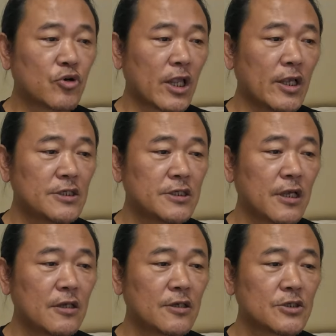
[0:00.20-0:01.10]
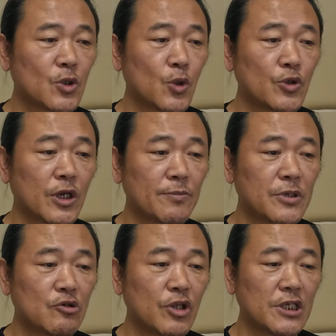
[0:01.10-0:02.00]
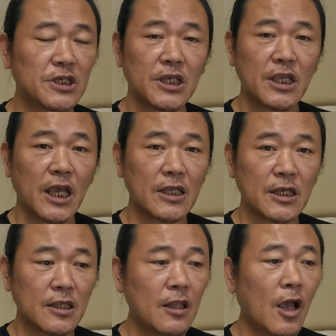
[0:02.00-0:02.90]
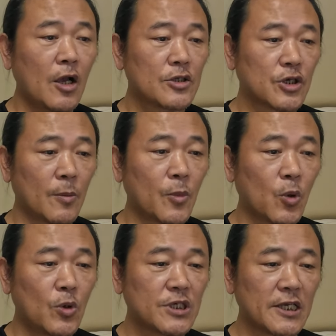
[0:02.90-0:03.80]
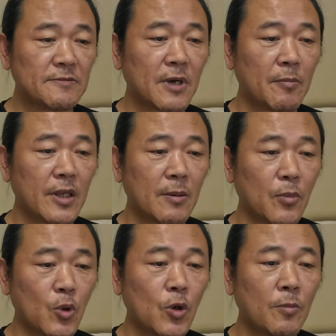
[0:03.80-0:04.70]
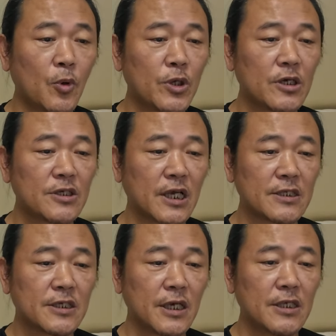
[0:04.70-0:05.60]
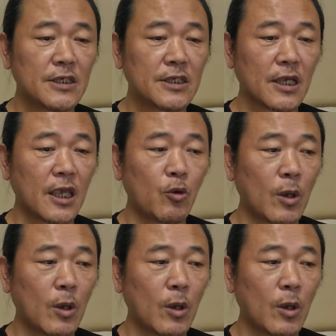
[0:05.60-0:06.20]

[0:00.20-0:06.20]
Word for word: 불안한 시대를 등지고 요절한 비운의 시인이 아닌 젊고 자신만만한 모던보이 그 자체인 이상의